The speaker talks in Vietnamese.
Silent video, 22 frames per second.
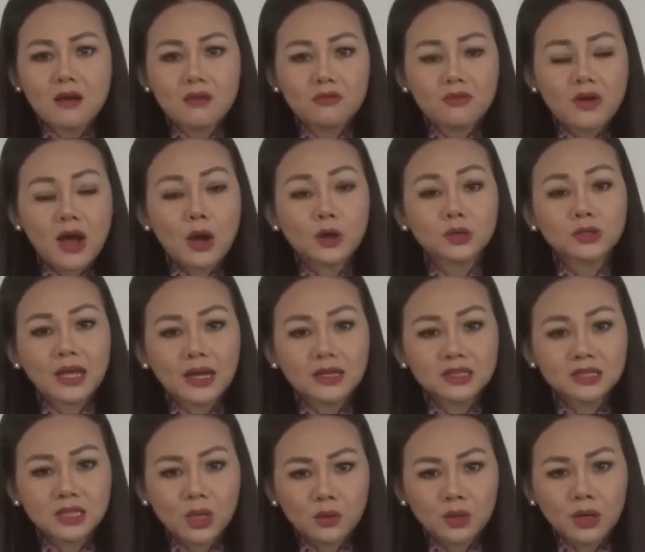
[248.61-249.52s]
vào
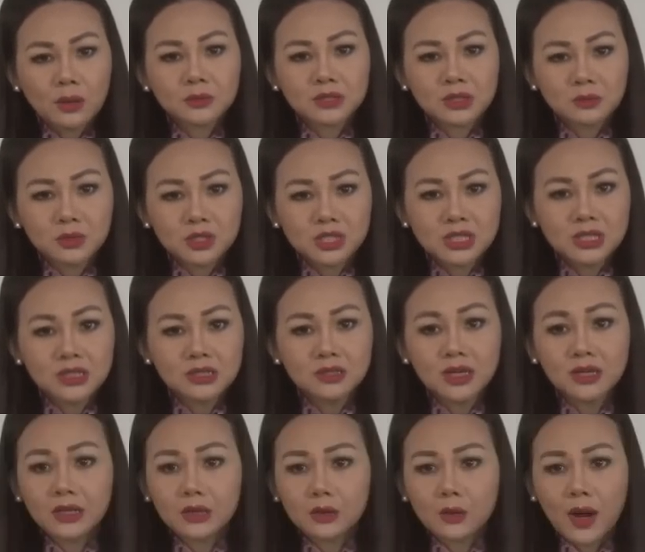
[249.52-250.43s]
tháng sáu năm sáu mươi chín
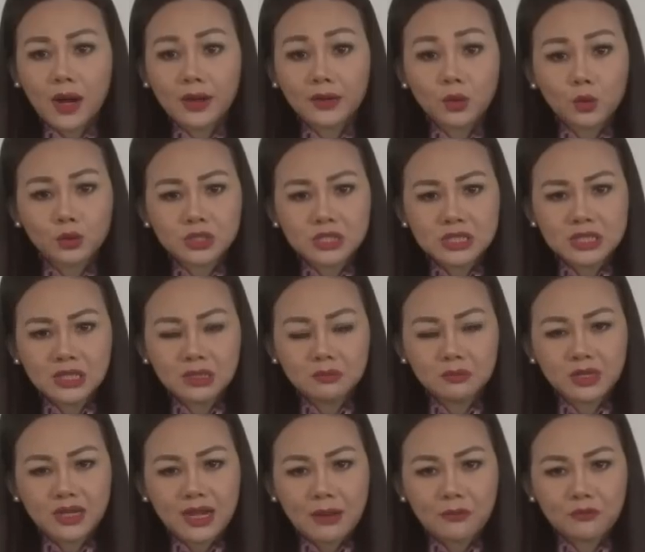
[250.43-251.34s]
để điều hành cuộc chiến ở
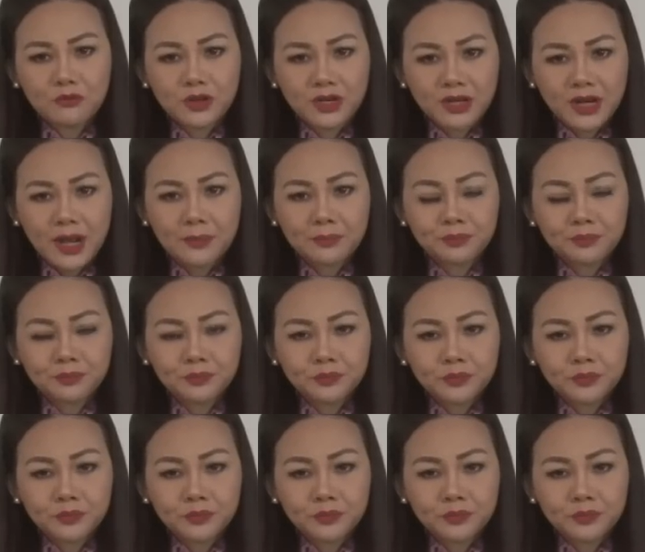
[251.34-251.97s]
miền Nam Việt Nam.